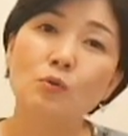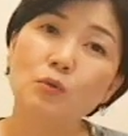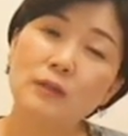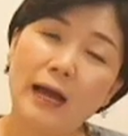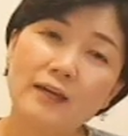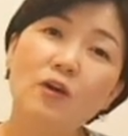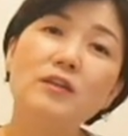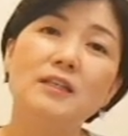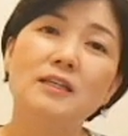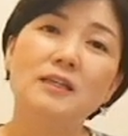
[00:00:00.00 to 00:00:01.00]
또
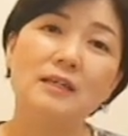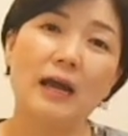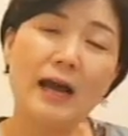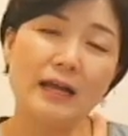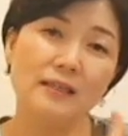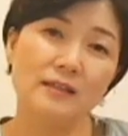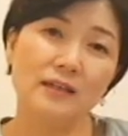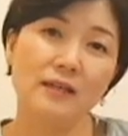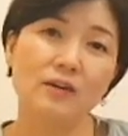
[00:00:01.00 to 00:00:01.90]
당연히 아이들의